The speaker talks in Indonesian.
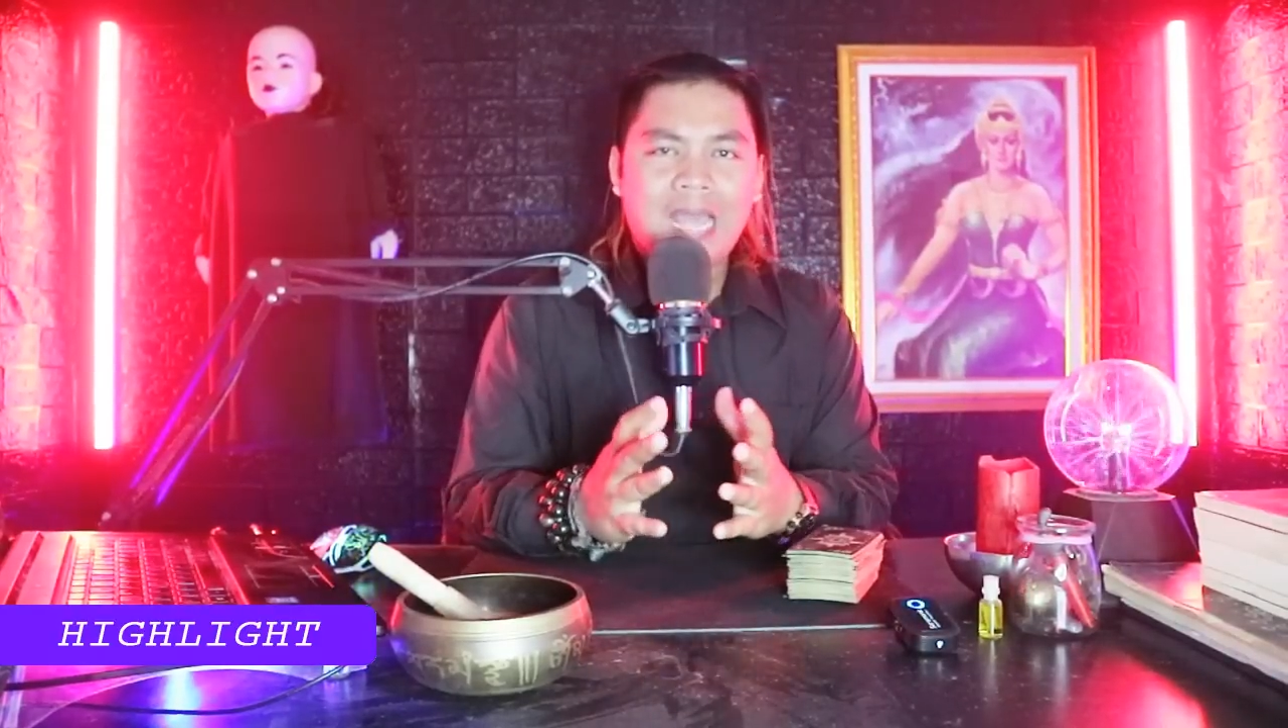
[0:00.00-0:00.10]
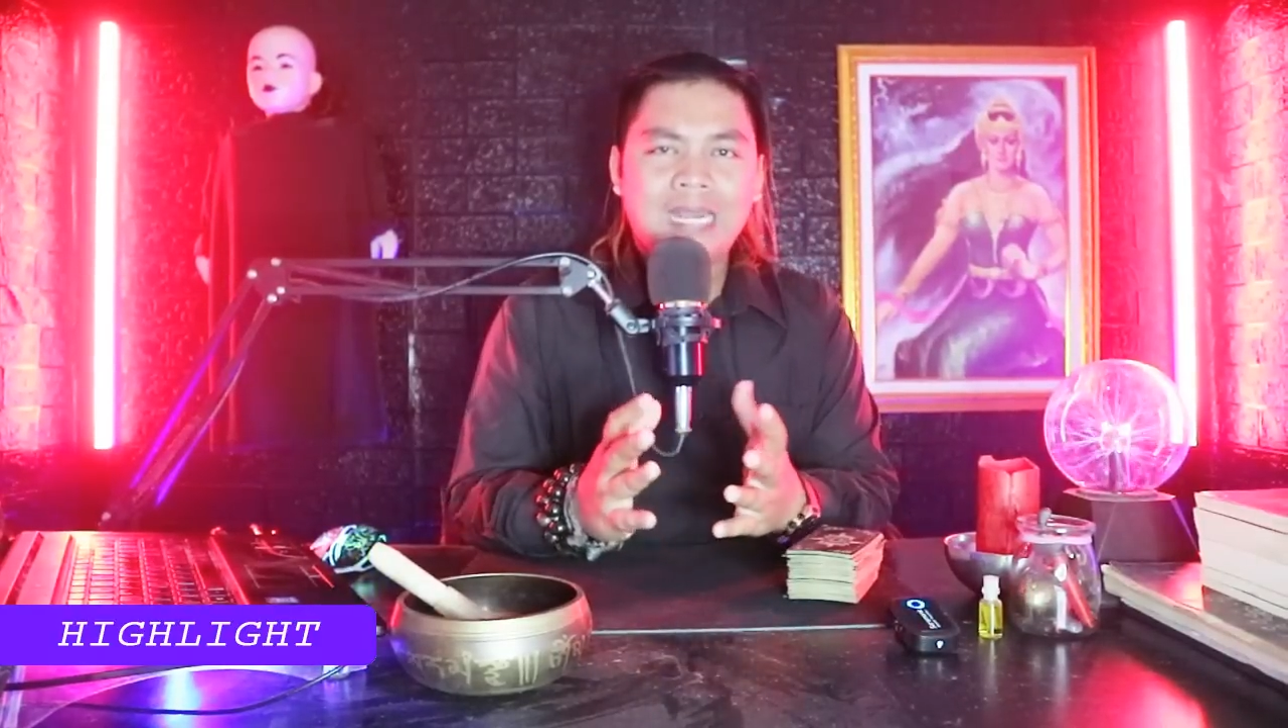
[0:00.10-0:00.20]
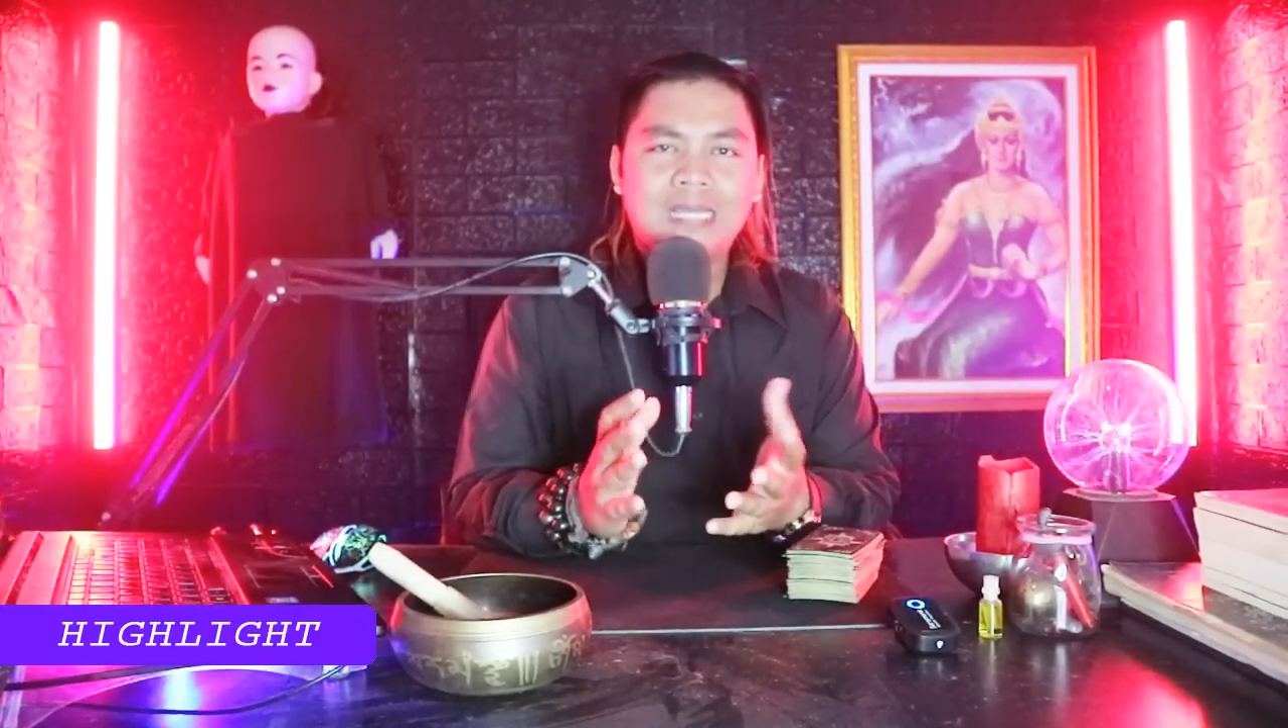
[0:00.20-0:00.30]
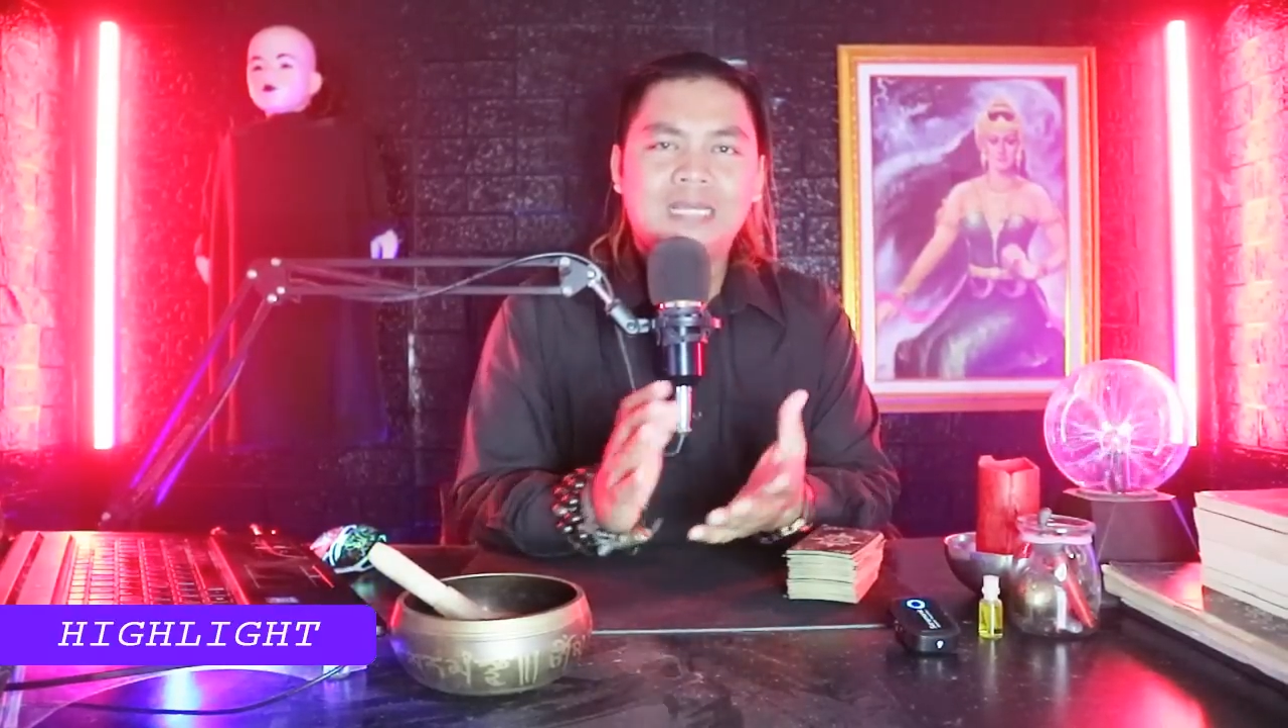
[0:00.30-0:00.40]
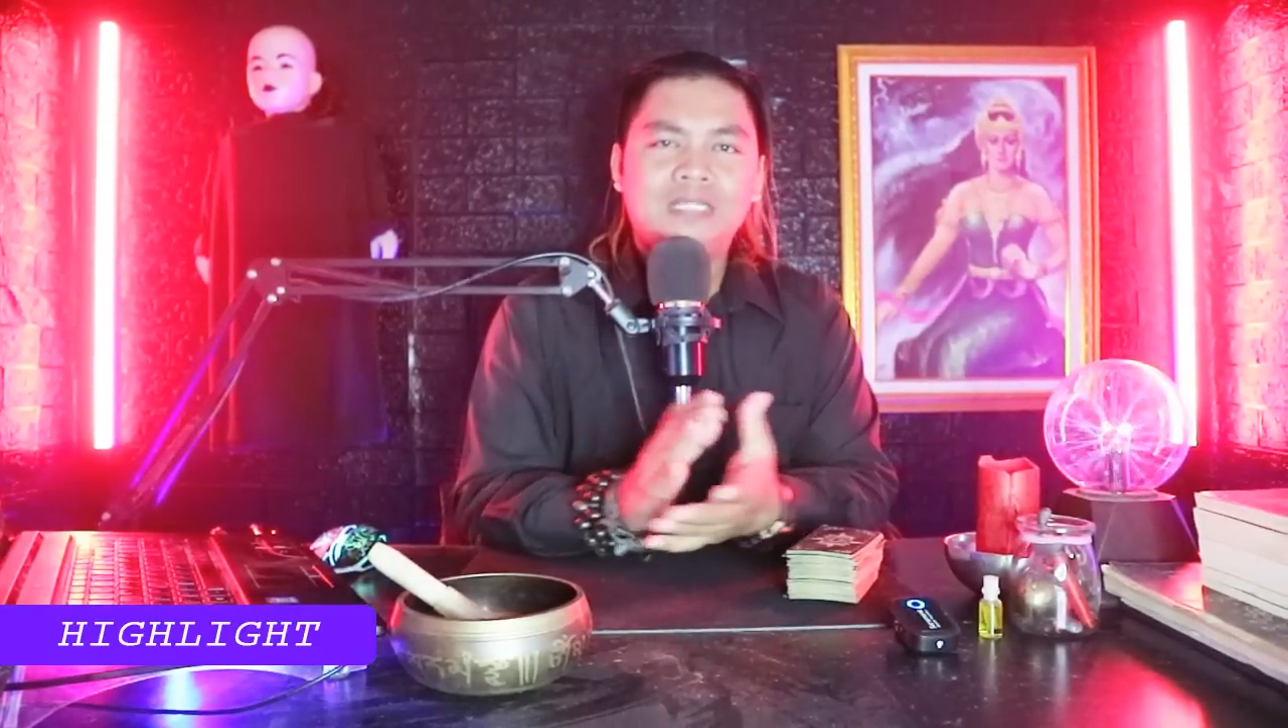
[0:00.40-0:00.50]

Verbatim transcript: akan ada